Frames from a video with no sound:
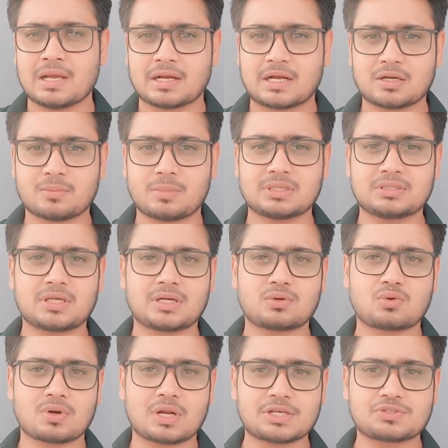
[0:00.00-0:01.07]
गठबंधन
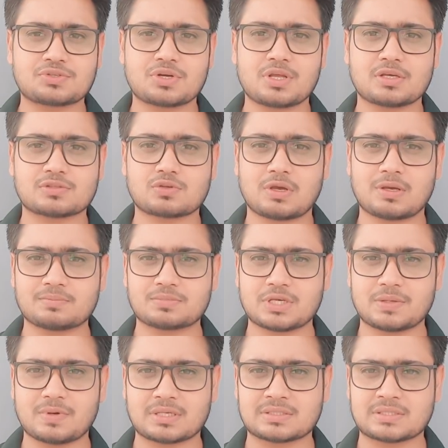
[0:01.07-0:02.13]
को राष्ट्रीय
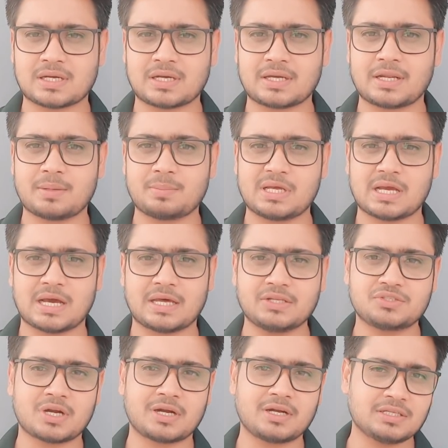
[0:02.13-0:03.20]
स्वयंसेवक संघ ने भी हरी
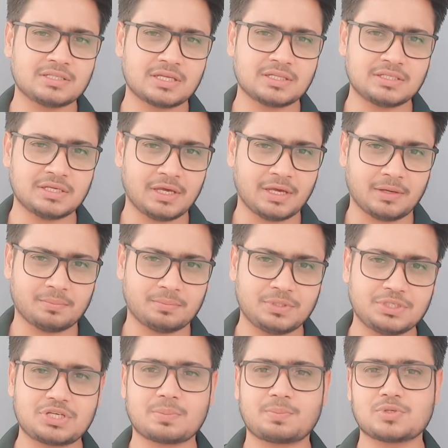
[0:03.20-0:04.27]
झंडी दे दी है
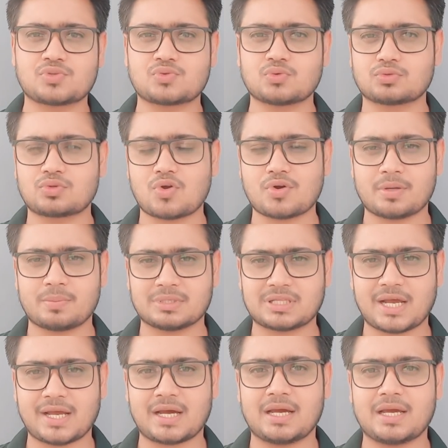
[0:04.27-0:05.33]
बीजेपी सूत्रों ने
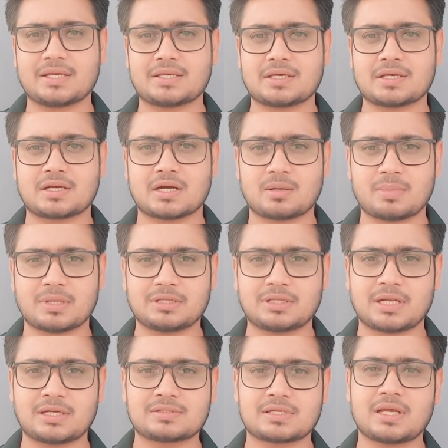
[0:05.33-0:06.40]
बताया है कि
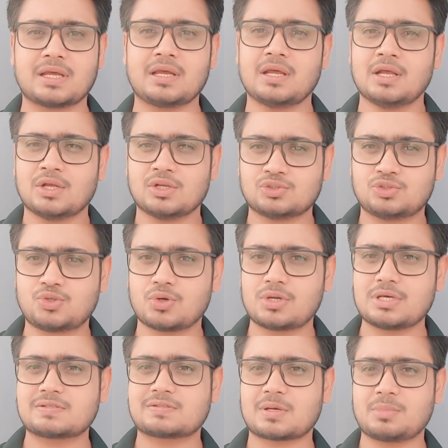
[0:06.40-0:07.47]
गठबंधन से
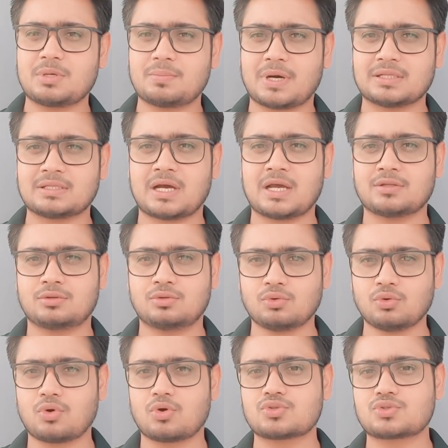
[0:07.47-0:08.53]
जुड़ी सभी बाधाएं
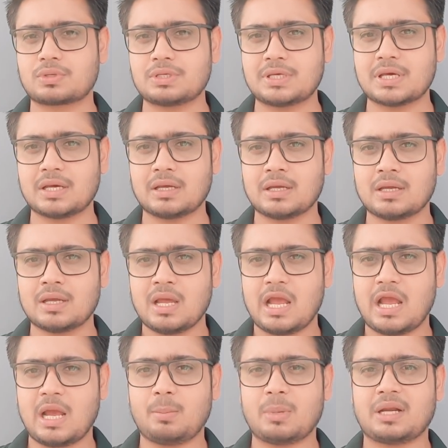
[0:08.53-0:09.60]
दूर हो चुकी हैं
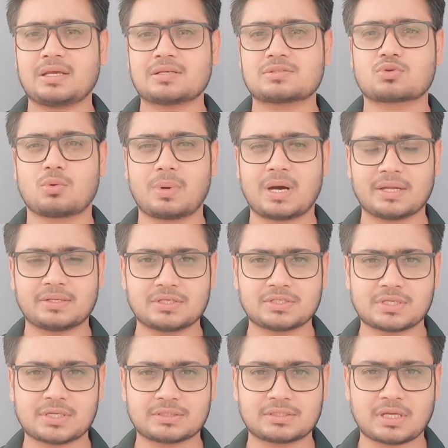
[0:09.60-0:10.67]
एमएनएस को भारतीय
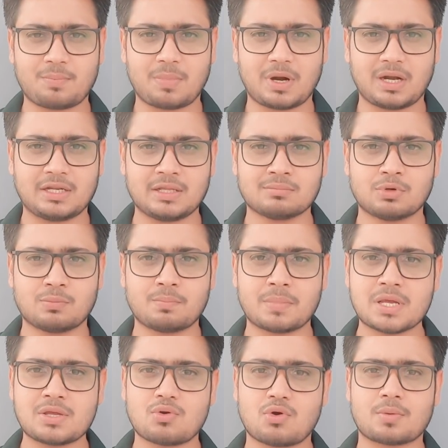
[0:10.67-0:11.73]
जनता पार्टी
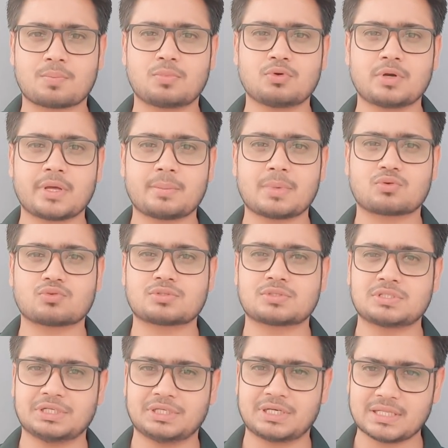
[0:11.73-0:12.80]
मुंबई और पुणे में कुछ
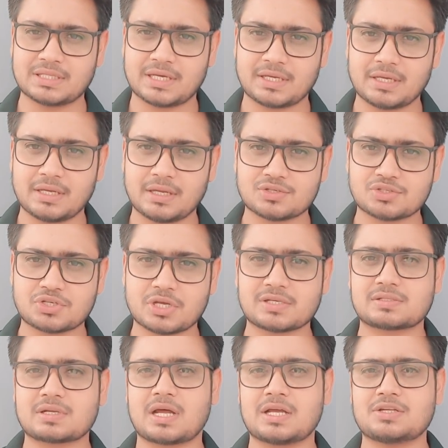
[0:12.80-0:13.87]
सीटें देगी
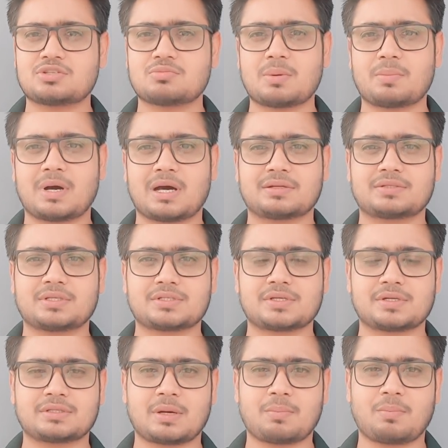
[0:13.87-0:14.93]
शेष राज्य में भारतीय
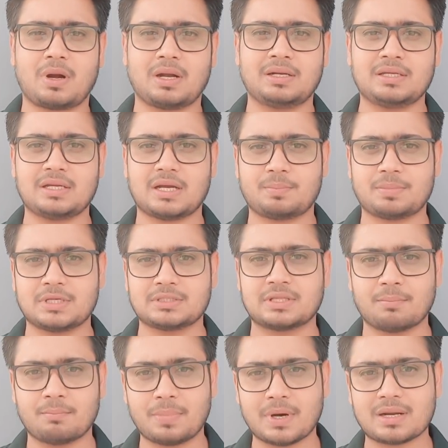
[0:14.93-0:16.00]
जनता पार्टी अपने
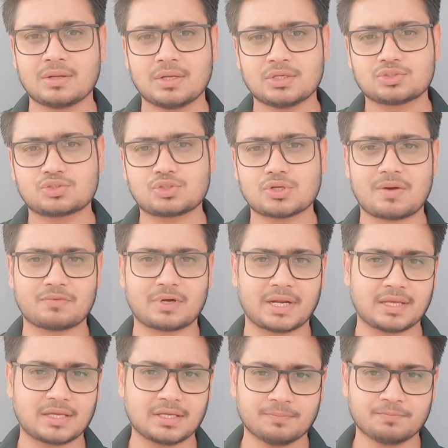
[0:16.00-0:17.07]
दम पर चुनाव
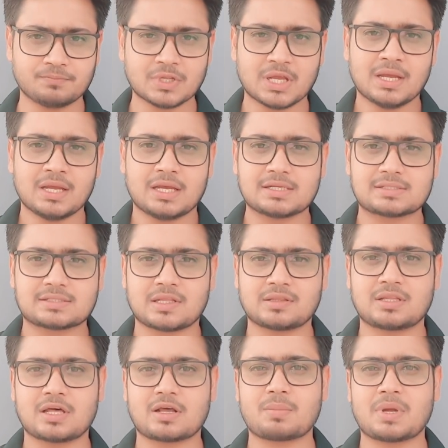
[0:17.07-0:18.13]
लड़ेगी इस
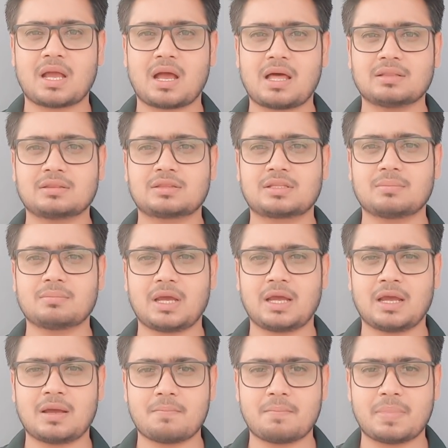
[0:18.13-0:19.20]
संदर्भ में अंतिम
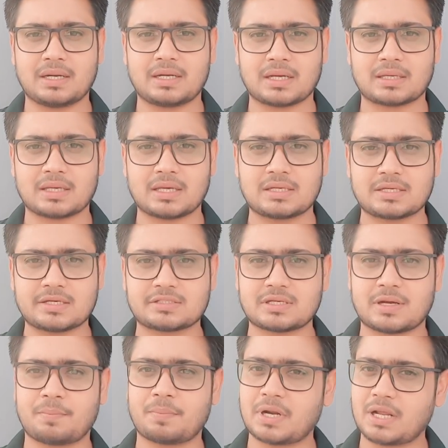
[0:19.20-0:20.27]
अहम बैठक 21
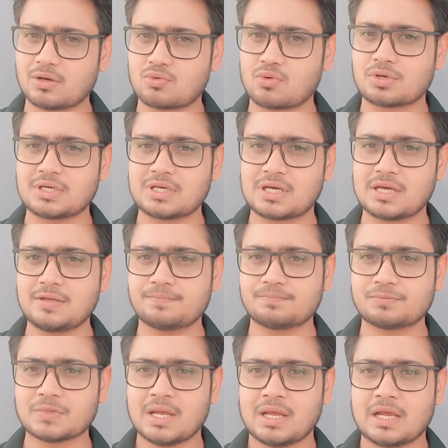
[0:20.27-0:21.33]
अप्रैल को की गई
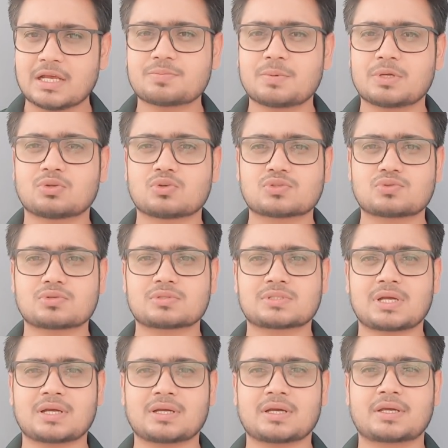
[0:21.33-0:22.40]
इसमें दोस्तों
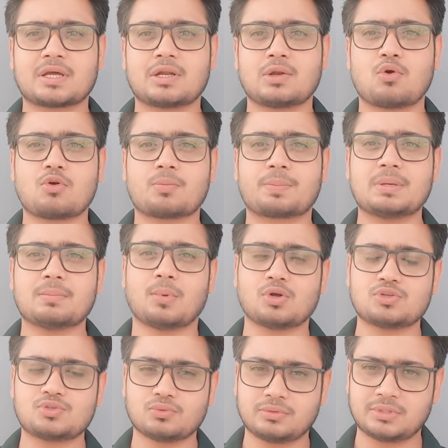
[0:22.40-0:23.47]
संघ के लोग भी
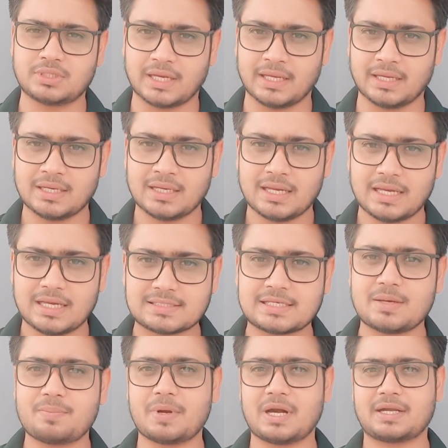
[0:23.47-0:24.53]
मौजूद थे
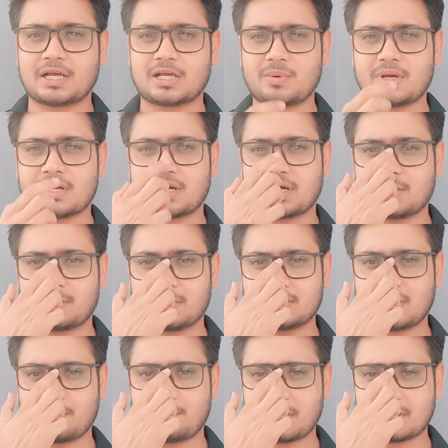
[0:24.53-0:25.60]
इसी बैठक में
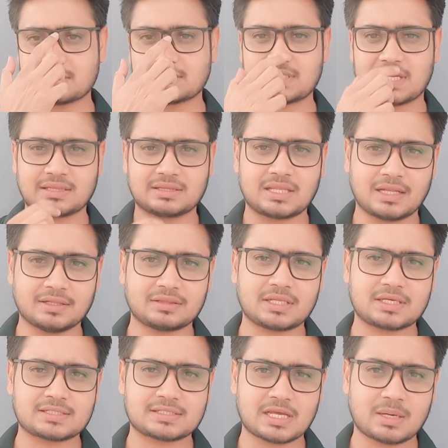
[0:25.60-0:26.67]
गठबंधन पर
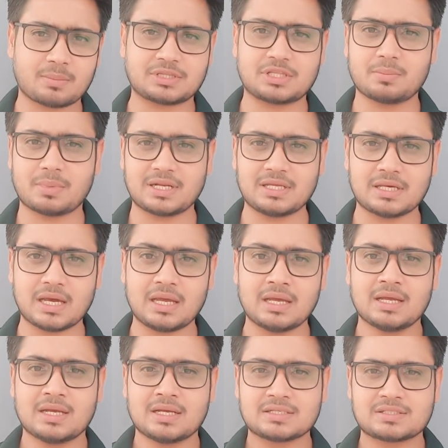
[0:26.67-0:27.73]
सैद्धांतिक सहमति बनी है
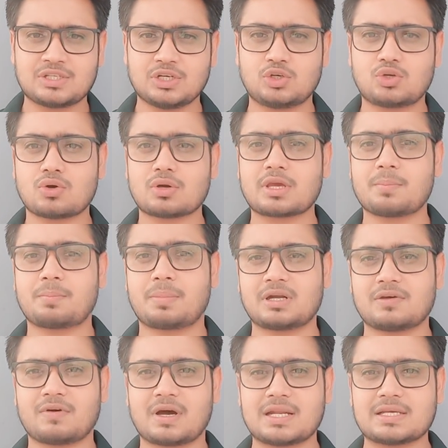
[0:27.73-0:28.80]
सीटों के
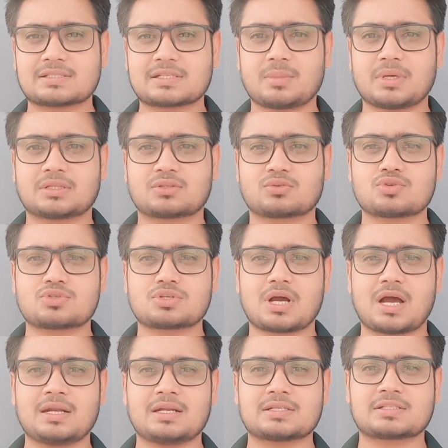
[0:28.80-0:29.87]
बंटवारे समेत कुछ
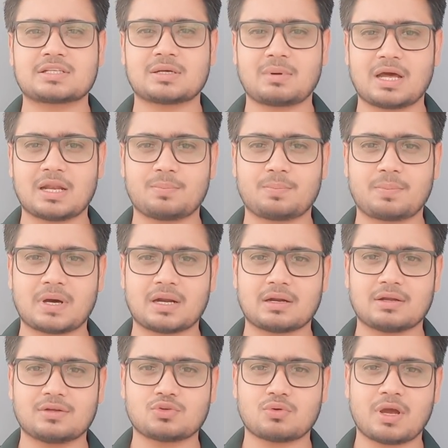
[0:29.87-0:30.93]
अन्य सवाल पर
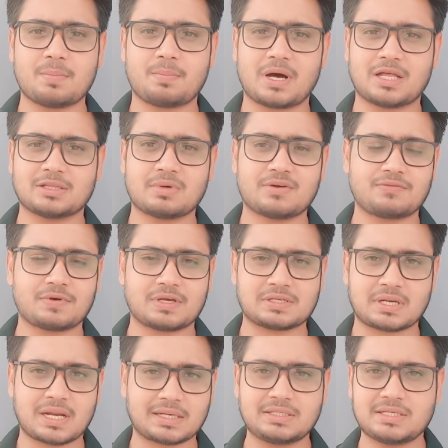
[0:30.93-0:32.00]
जो है बाद में
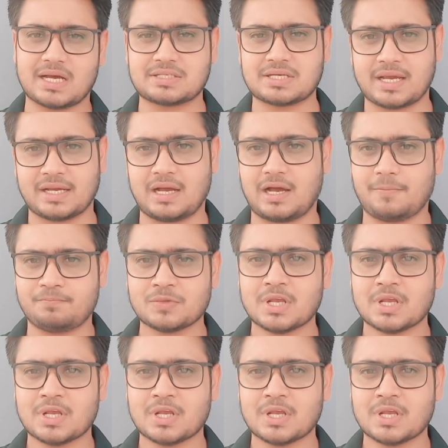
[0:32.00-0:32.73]
फैसला किया जाएगा